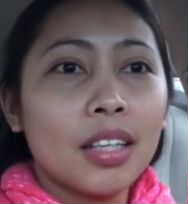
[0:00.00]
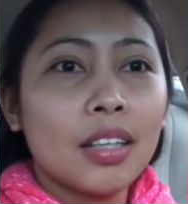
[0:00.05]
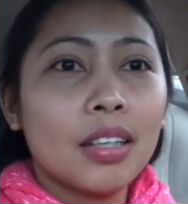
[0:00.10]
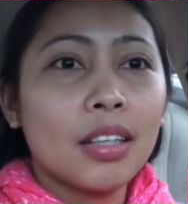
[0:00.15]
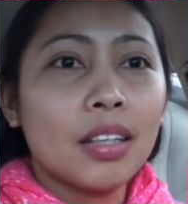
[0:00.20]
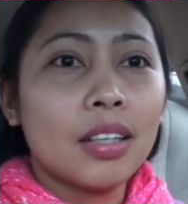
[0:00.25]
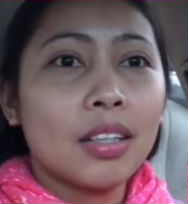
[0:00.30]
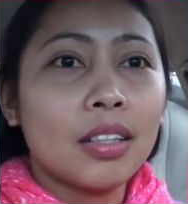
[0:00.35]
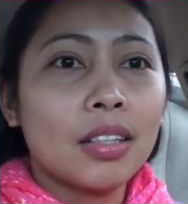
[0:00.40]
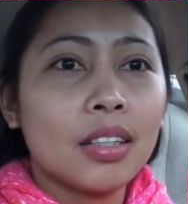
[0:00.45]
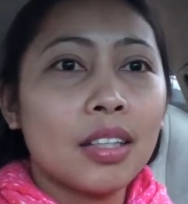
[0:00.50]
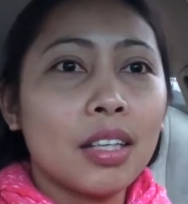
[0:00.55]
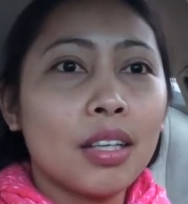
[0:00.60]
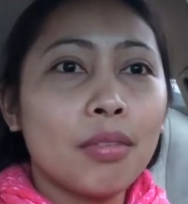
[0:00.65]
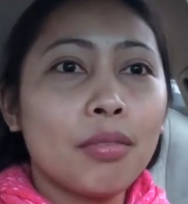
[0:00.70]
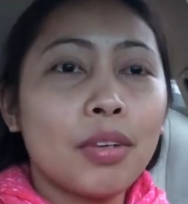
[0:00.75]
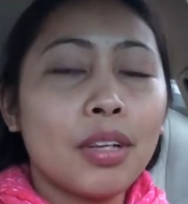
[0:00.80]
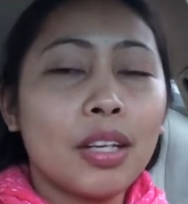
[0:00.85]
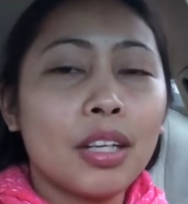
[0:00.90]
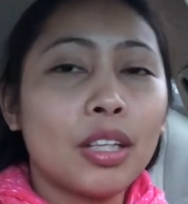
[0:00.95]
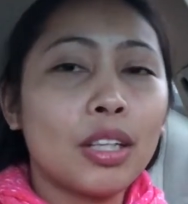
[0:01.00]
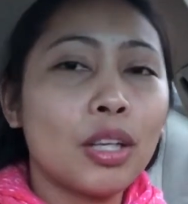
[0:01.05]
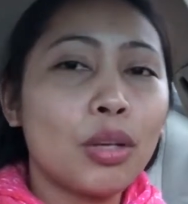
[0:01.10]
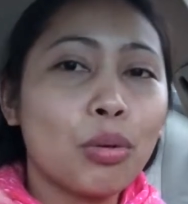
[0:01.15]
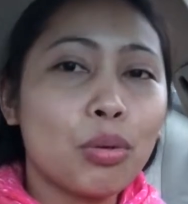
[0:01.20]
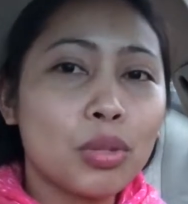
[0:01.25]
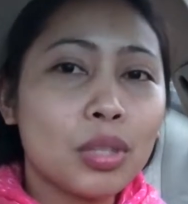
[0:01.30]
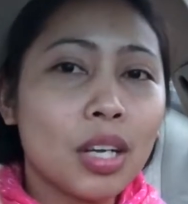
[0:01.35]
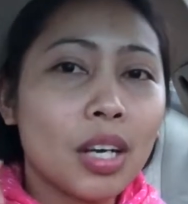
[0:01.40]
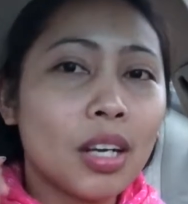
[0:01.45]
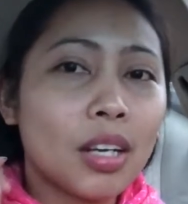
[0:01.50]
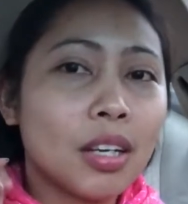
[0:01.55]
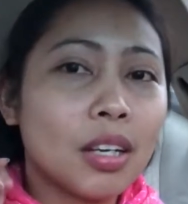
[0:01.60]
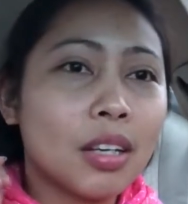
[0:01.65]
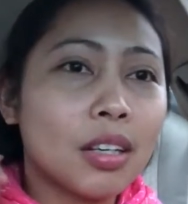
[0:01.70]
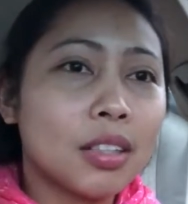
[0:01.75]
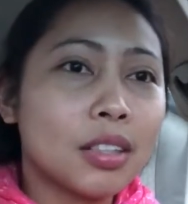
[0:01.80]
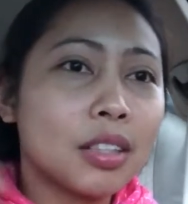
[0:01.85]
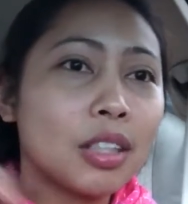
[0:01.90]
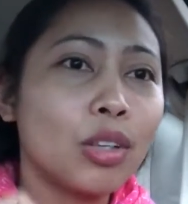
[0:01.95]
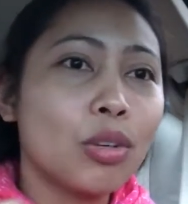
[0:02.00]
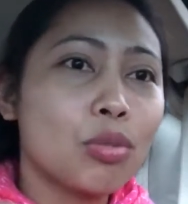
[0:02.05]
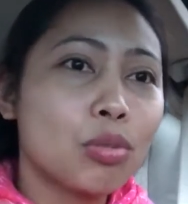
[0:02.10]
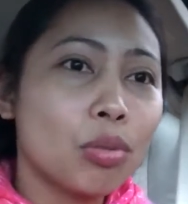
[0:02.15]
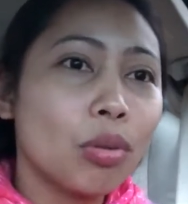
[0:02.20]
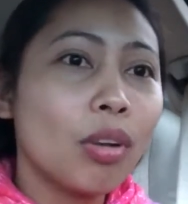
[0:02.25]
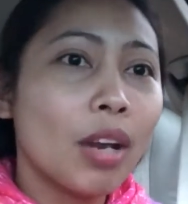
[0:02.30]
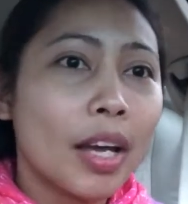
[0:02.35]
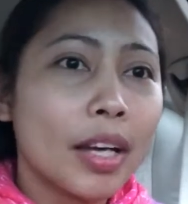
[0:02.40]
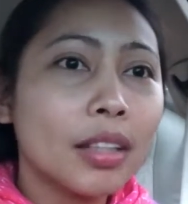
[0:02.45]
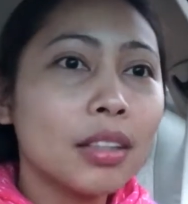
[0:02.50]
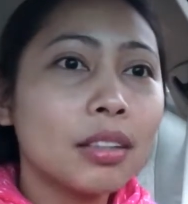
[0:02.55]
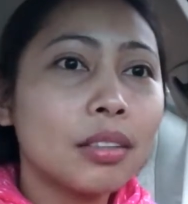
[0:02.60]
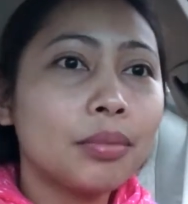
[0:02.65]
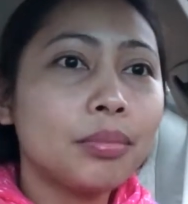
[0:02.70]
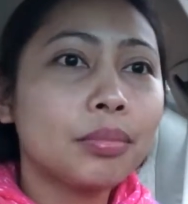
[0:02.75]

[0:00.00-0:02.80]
and even hindi ko siya sinusulat